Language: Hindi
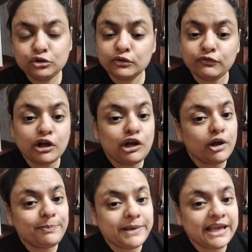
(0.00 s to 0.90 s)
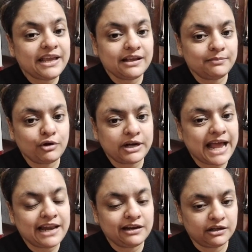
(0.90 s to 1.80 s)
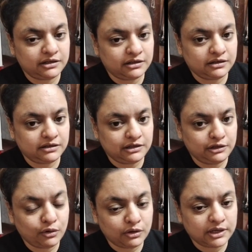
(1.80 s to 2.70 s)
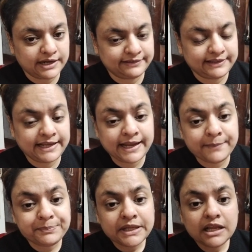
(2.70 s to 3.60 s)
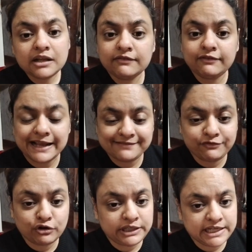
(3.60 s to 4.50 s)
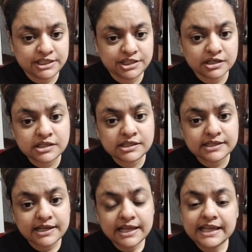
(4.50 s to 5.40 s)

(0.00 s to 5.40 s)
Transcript: तो वो लोग भी मोरल लो करते हैं वो टीचर्स